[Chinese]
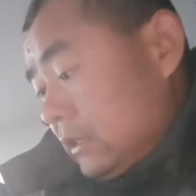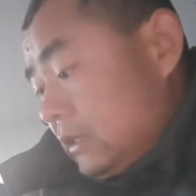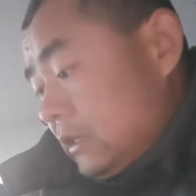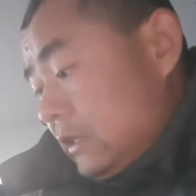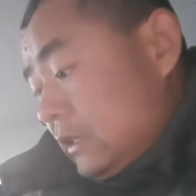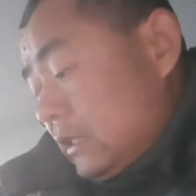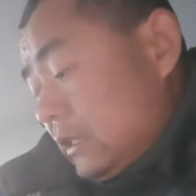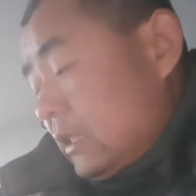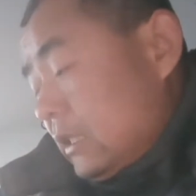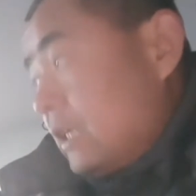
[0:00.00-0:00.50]

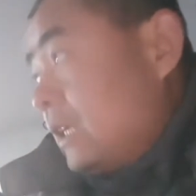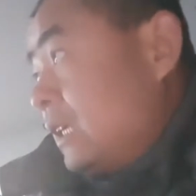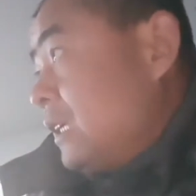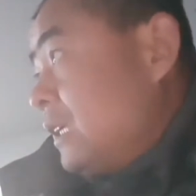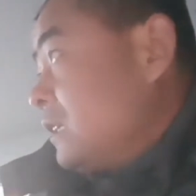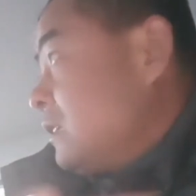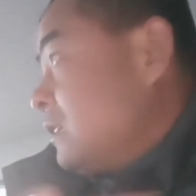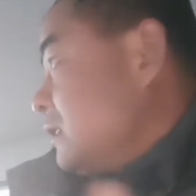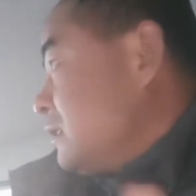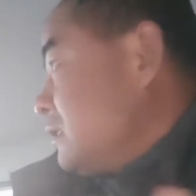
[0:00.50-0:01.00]
哎呀，
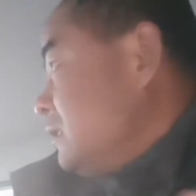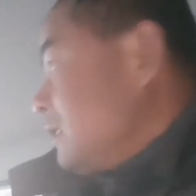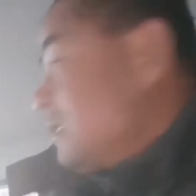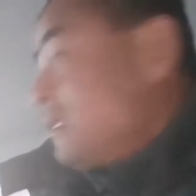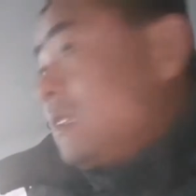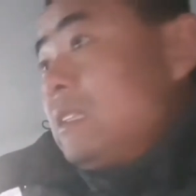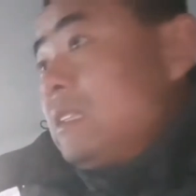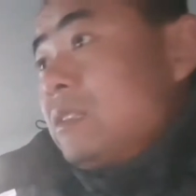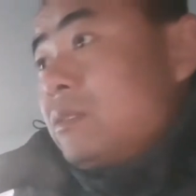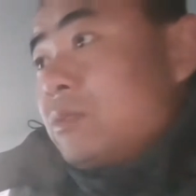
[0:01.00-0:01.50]
这
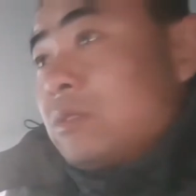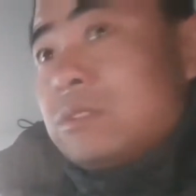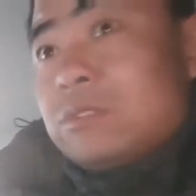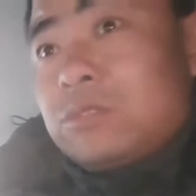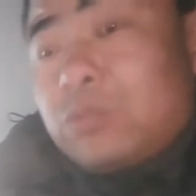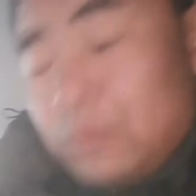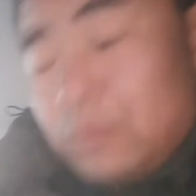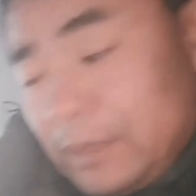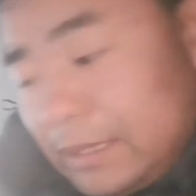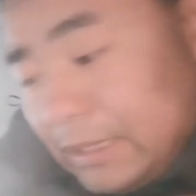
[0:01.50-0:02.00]
这一会儿就
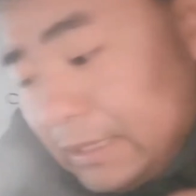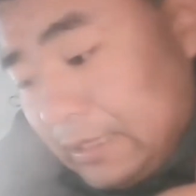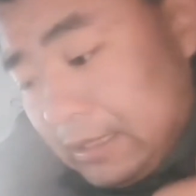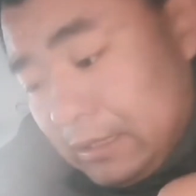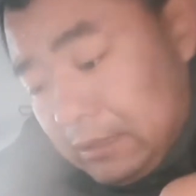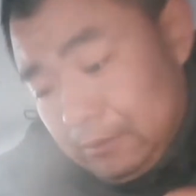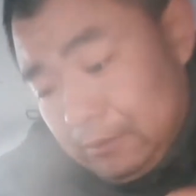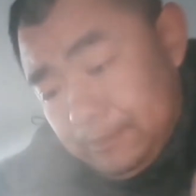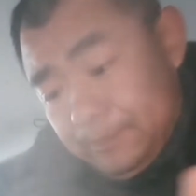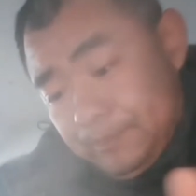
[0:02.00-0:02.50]
冻冰
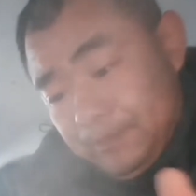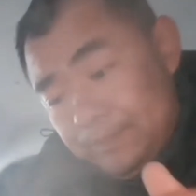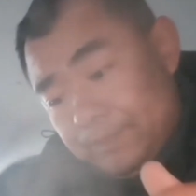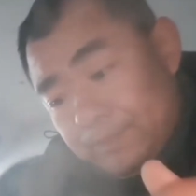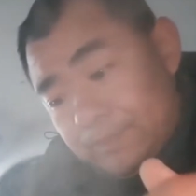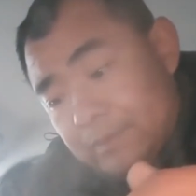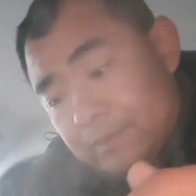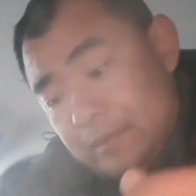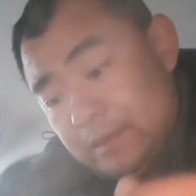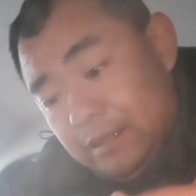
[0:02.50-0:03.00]
了，
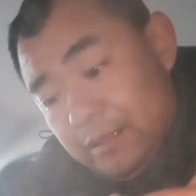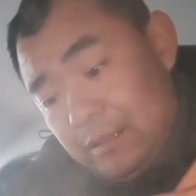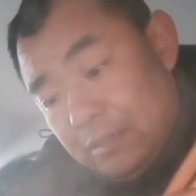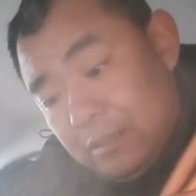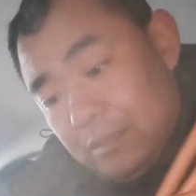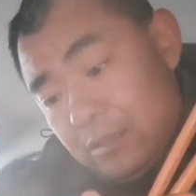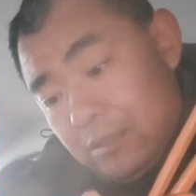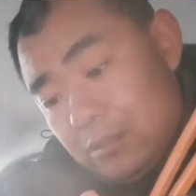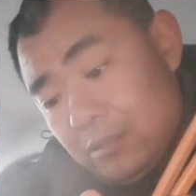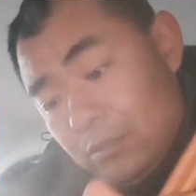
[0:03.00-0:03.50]

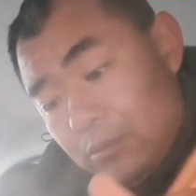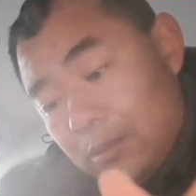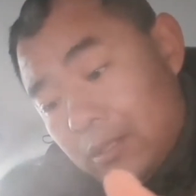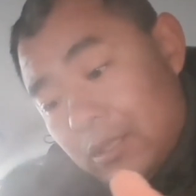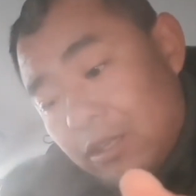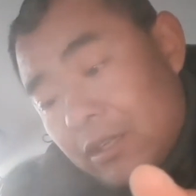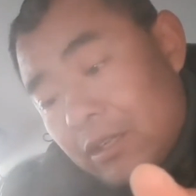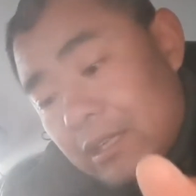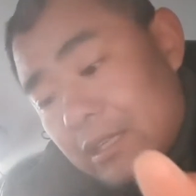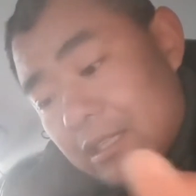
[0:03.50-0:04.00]
受不
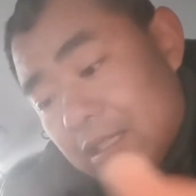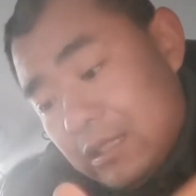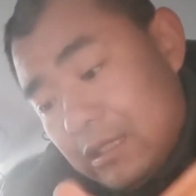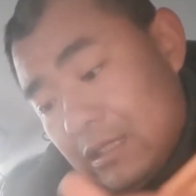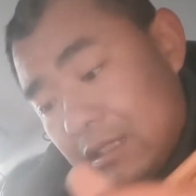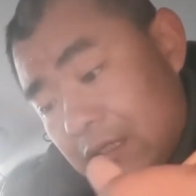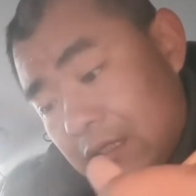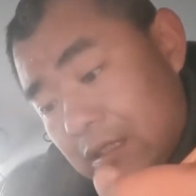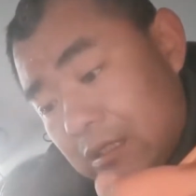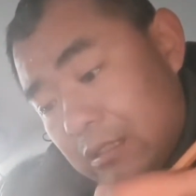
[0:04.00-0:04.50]
了了。
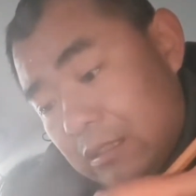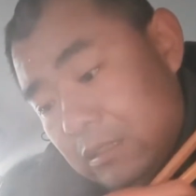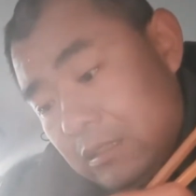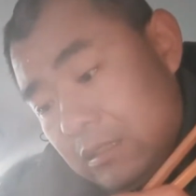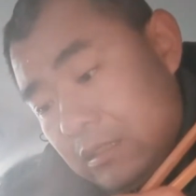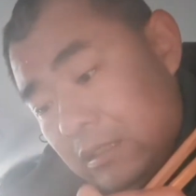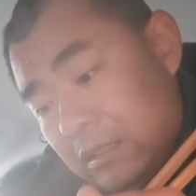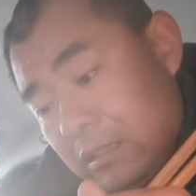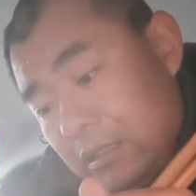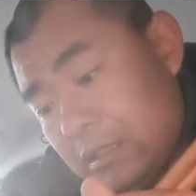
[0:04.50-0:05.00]

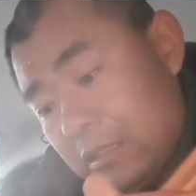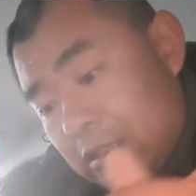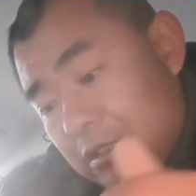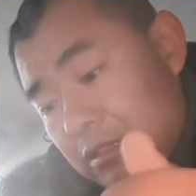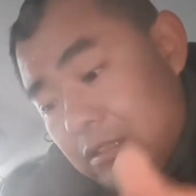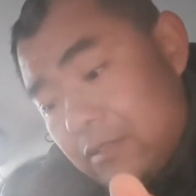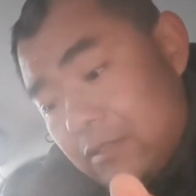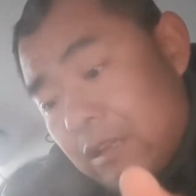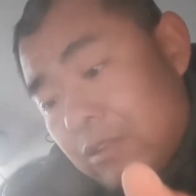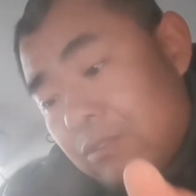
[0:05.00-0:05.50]

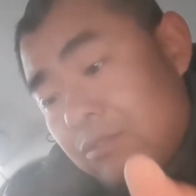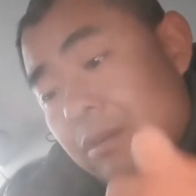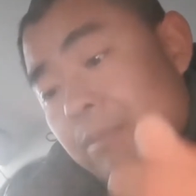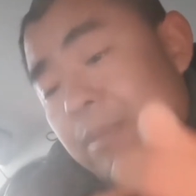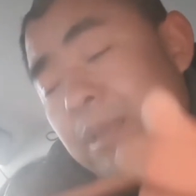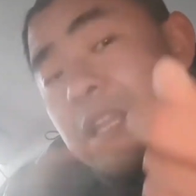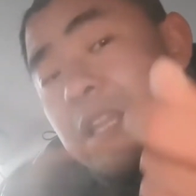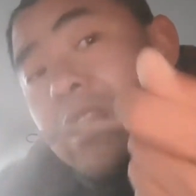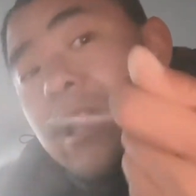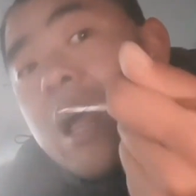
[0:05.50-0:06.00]
吃完
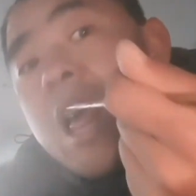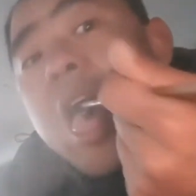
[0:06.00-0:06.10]
钻被子。